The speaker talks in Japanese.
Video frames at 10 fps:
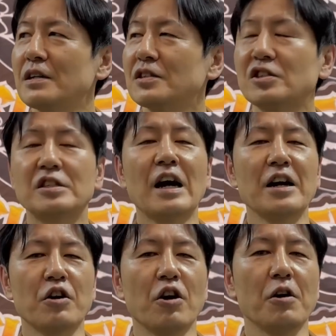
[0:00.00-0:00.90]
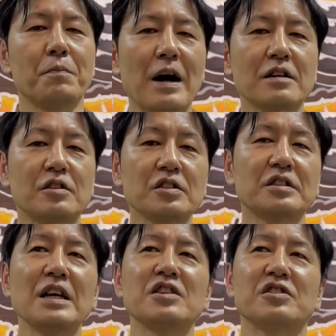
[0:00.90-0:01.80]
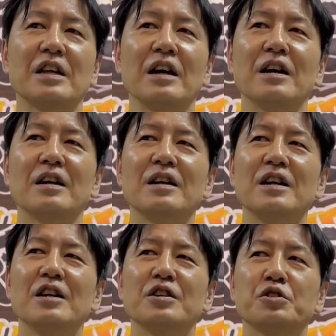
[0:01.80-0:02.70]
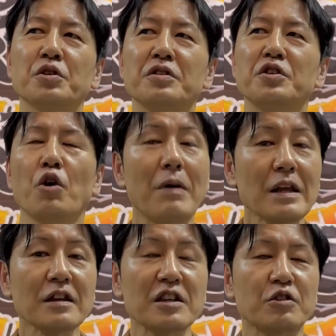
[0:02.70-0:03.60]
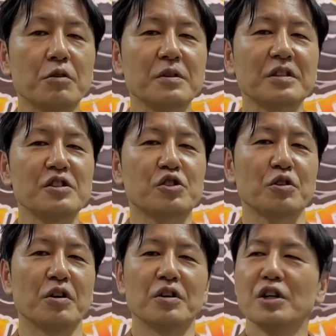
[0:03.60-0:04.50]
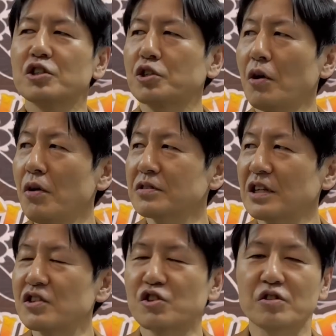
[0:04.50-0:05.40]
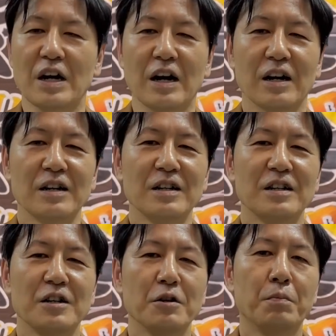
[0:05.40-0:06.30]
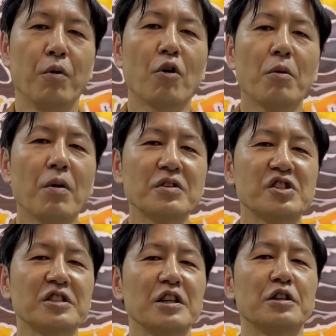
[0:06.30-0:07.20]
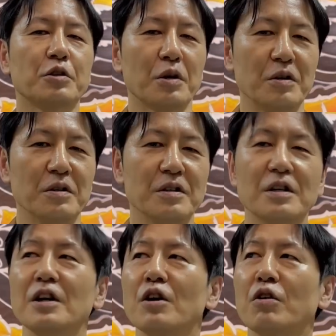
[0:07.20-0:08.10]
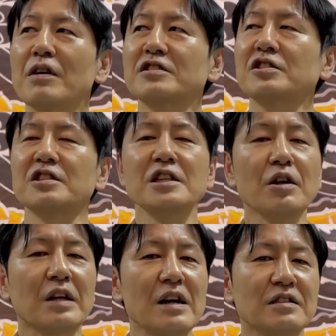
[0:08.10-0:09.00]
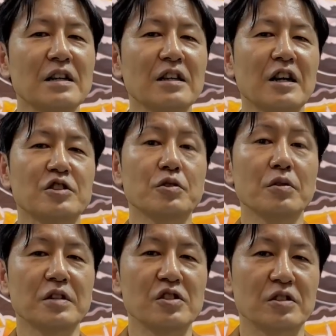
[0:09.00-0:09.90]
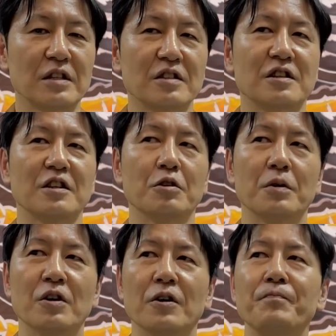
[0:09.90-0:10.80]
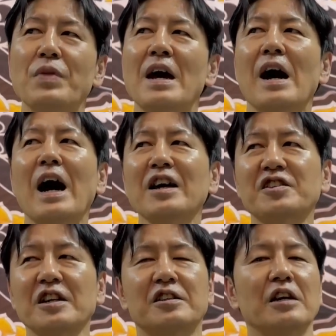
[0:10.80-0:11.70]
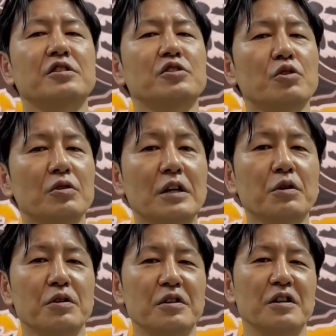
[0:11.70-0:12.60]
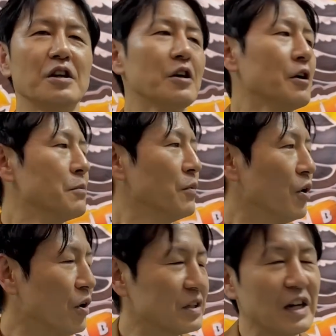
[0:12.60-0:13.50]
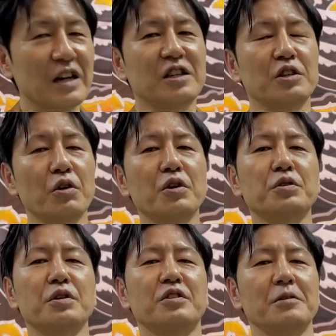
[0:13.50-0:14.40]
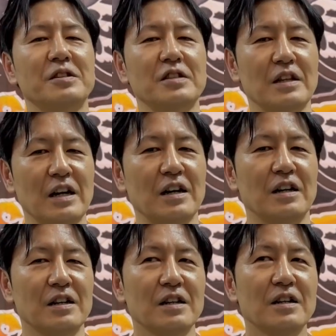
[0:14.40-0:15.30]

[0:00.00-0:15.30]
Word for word: 試合後バックステージでその弱った宏夢選手を翔選手がボコボコにしているという、これは次の対戦相手が翔選手なんですけれども、秋田欠場だという、もうねひどいこと言ってましたね。